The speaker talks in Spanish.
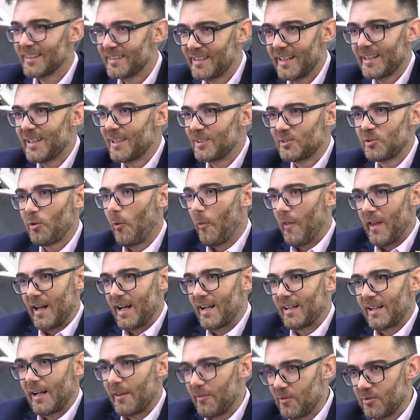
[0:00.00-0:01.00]
tiene toda
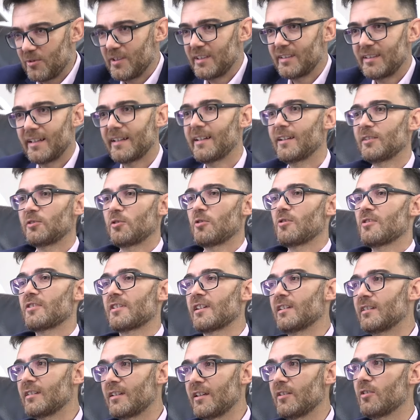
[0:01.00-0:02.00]
la razón y tiene todo el
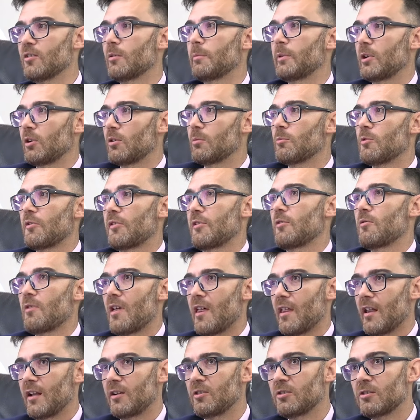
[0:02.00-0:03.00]
sentido, pero como
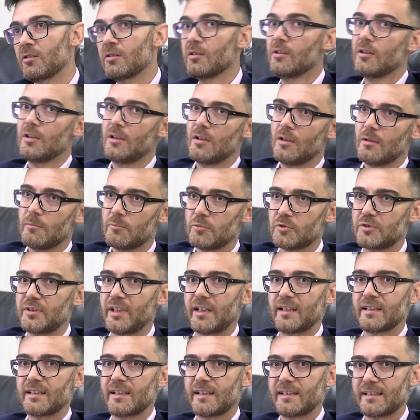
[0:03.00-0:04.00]
ciudadano, pues
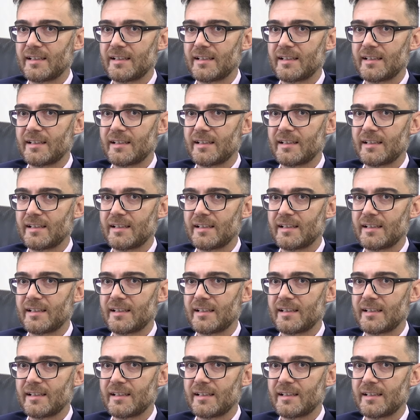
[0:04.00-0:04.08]
tienes